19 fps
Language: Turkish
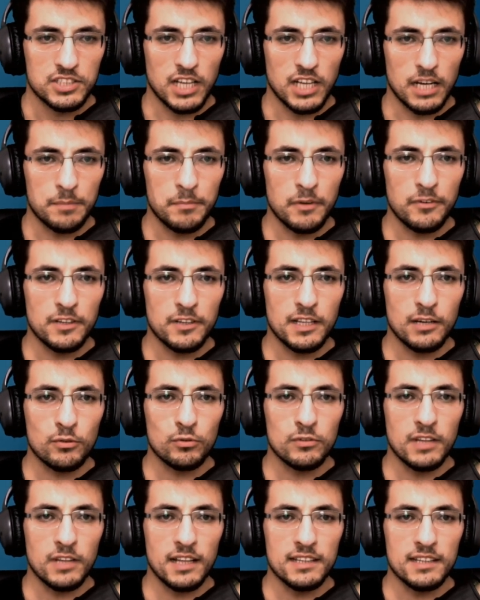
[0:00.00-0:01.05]
Çarpma falan
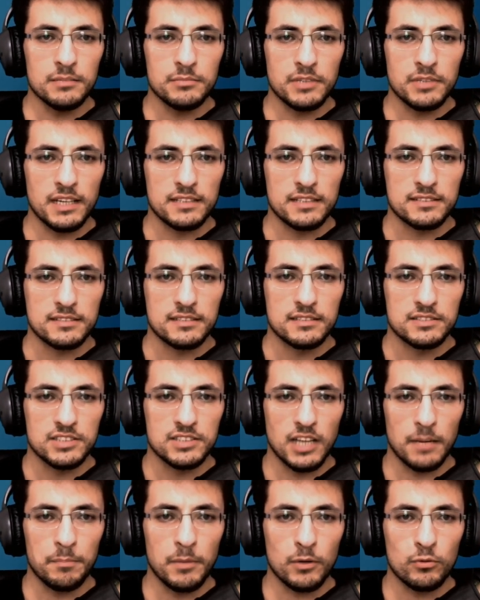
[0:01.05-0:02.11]
kullandın mı reis?
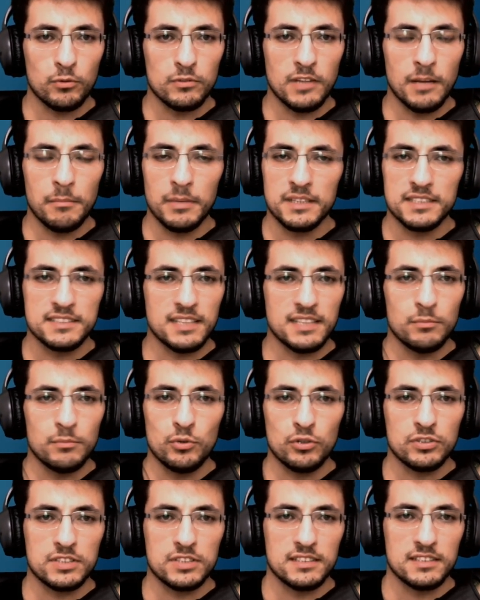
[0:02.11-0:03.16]
Çarpma kullanmadıysan
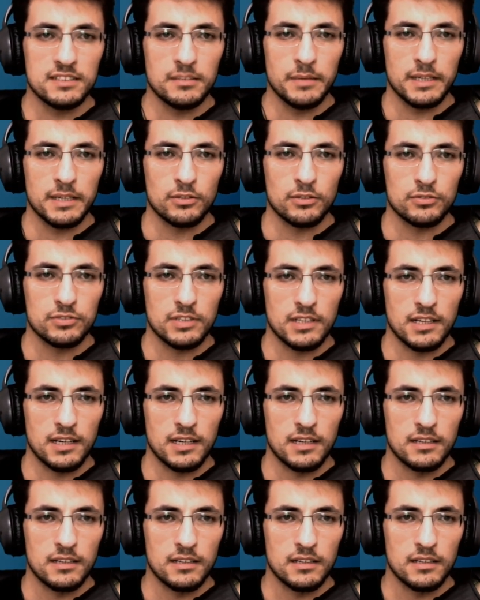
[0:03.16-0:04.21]
büyük sıkıntı bekliyor seni.
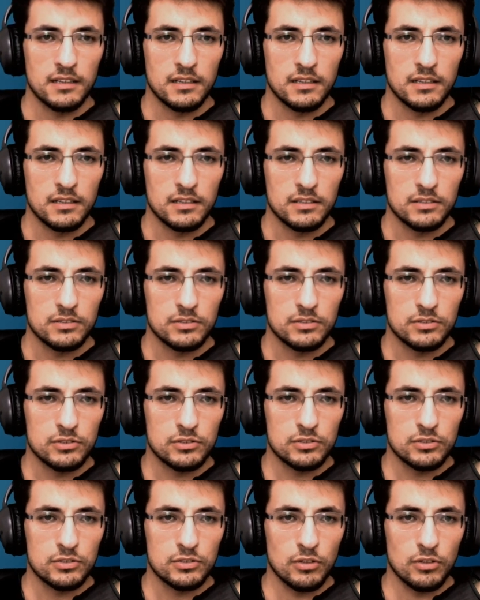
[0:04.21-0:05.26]

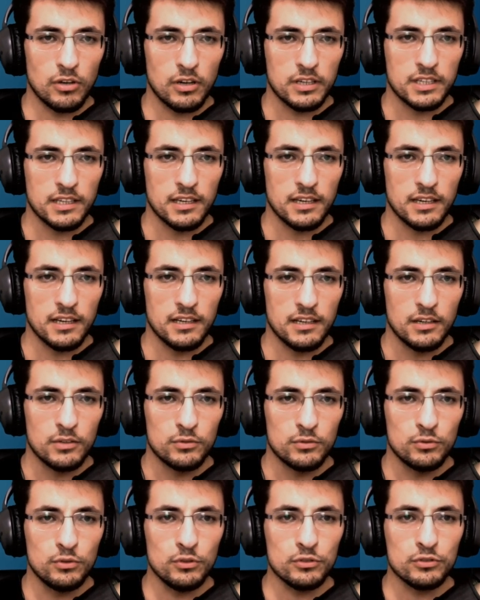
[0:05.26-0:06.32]
Çok iyi.
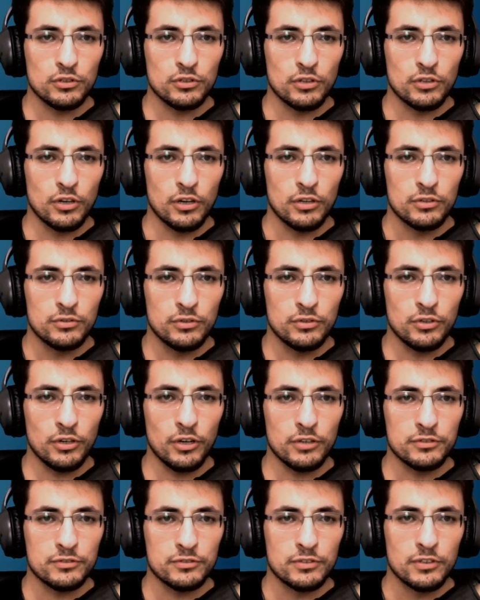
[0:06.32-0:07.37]
Dürt onu.
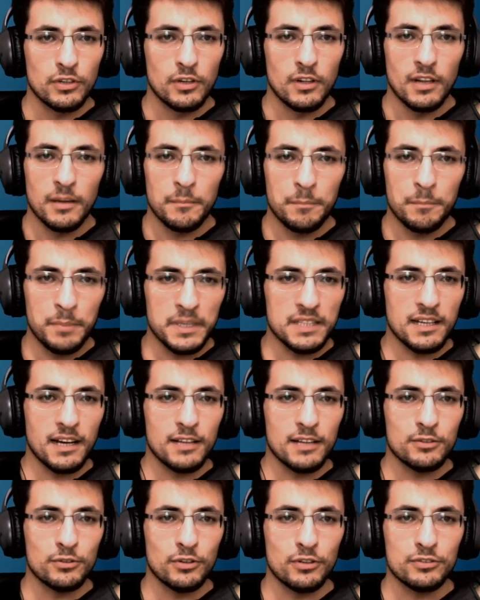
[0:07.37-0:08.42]
Dürt. Bir
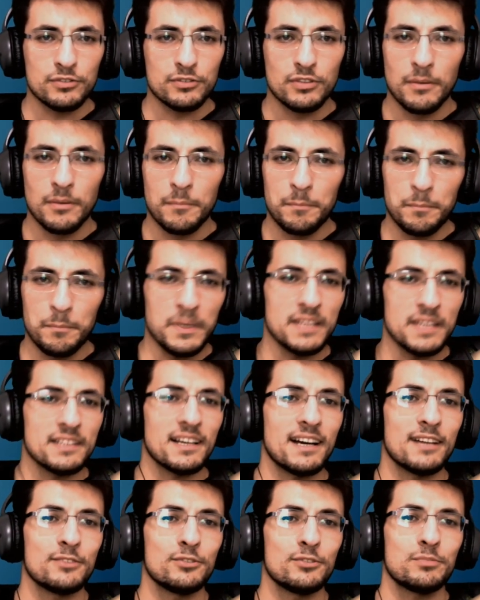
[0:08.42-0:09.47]
daha dürt. Bir
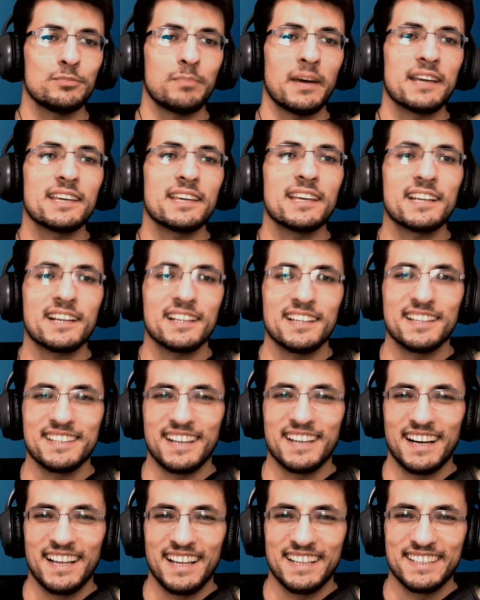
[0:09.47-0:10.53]
daha dürt. Ben geri
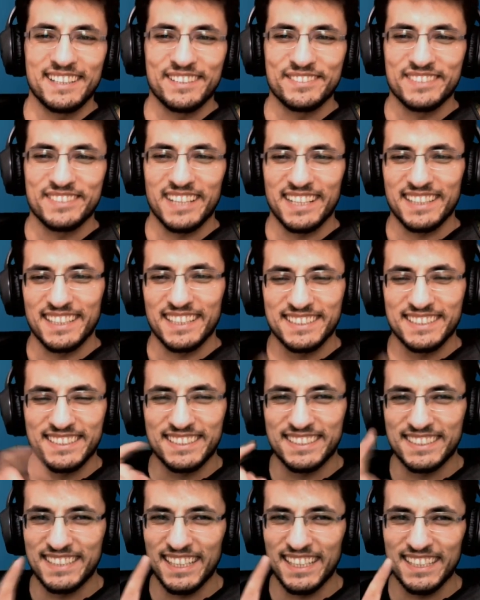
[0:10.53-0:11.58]
kalanını hallederim zaten.
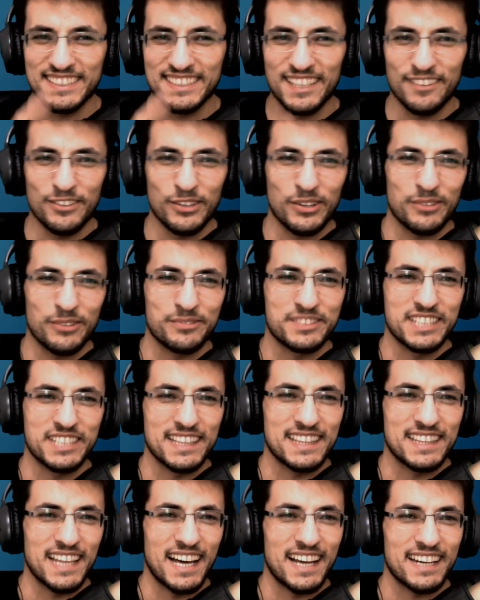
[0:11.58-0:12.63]
Seni seviyorum
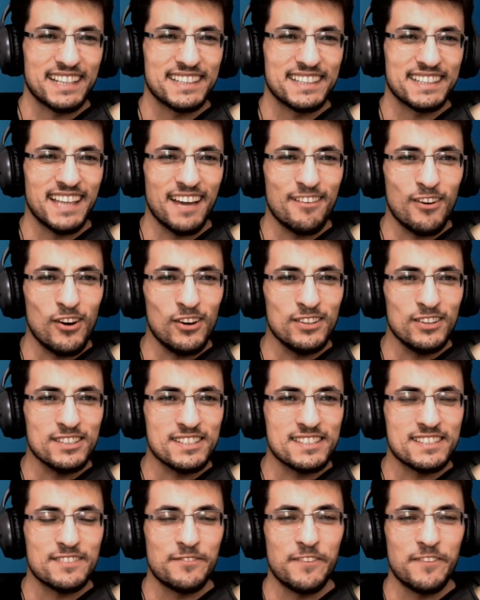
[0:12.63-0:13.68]
chatler. Devon
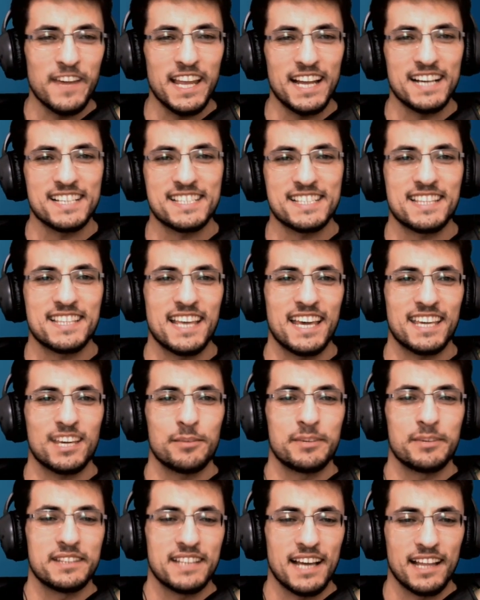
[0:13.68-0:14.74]
Finast
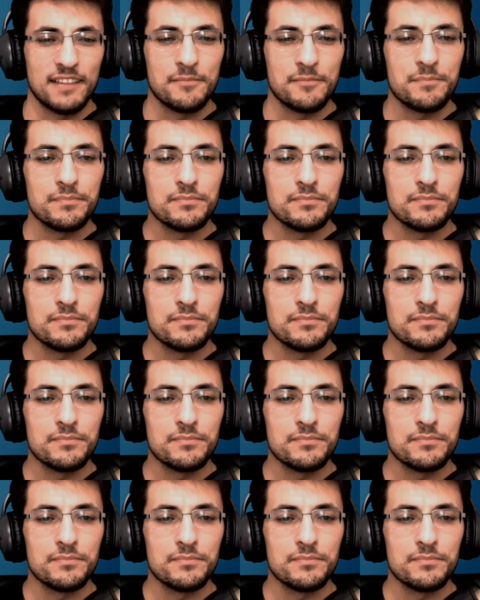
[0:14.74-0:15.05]
ekibinden.